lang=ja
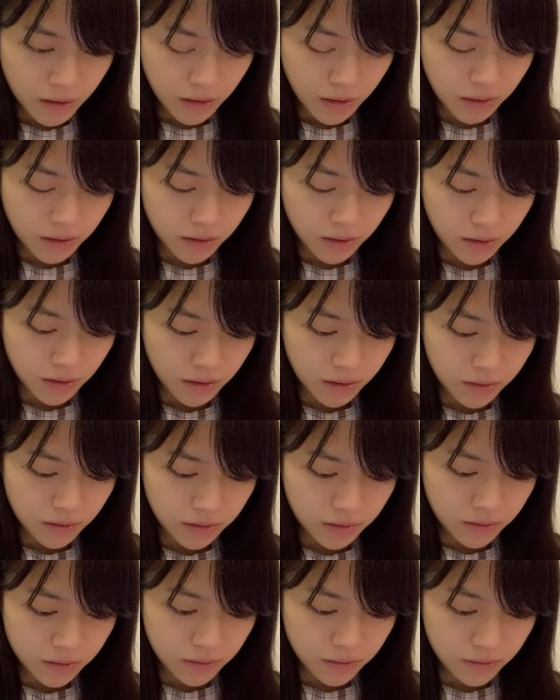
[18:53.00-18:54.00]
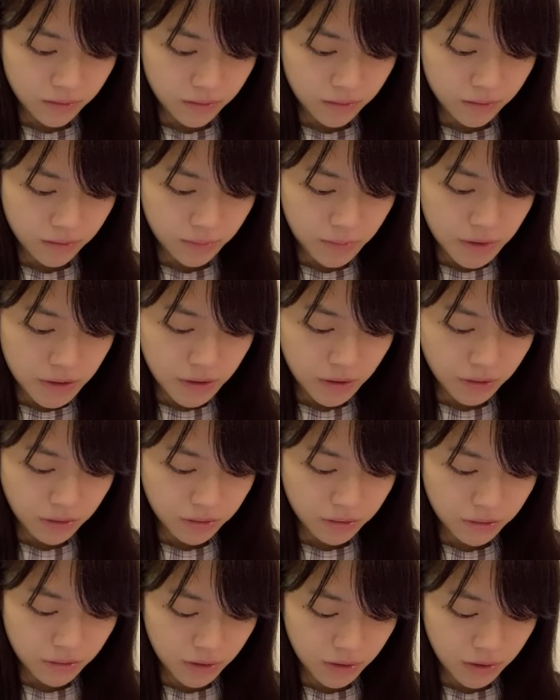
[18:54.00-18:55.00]
半々めっちゃ
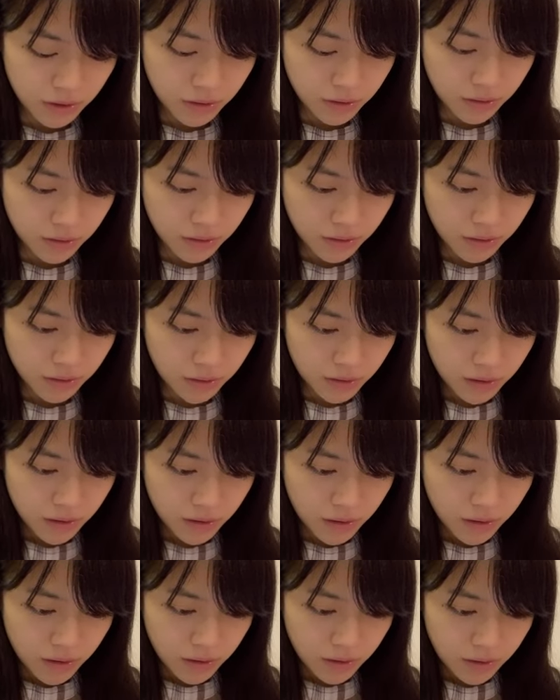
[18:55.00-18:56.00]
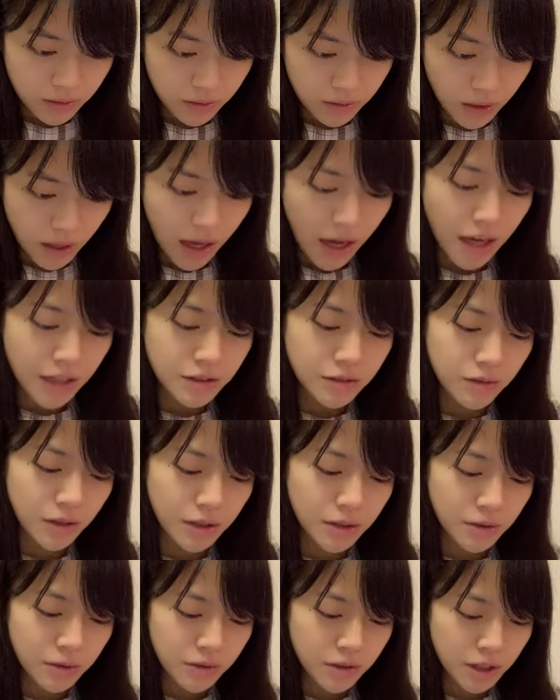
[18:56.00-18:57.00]
悪くないあーそっ
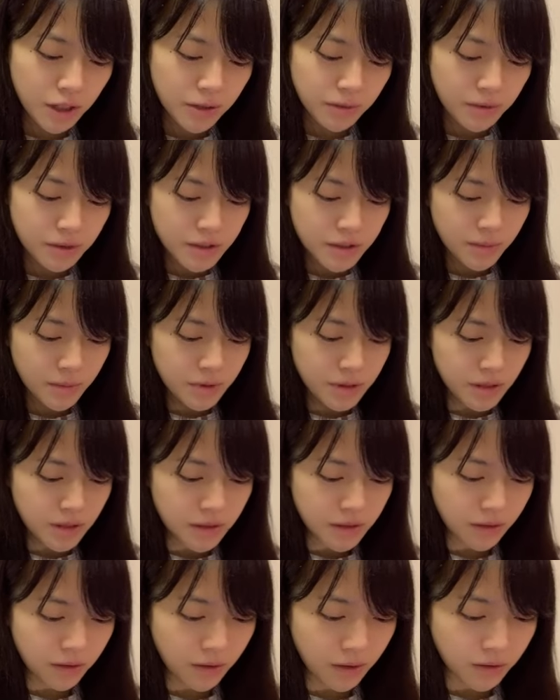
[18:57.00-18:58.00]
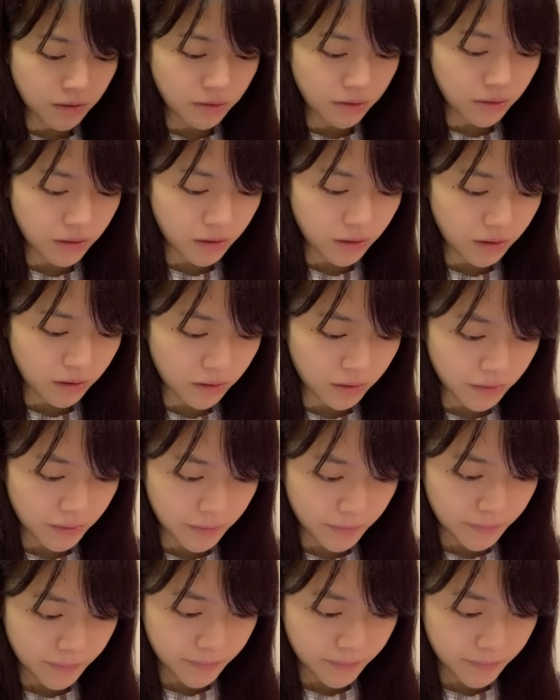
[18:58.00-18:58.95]
か妖怪ウォッチも新作あるのか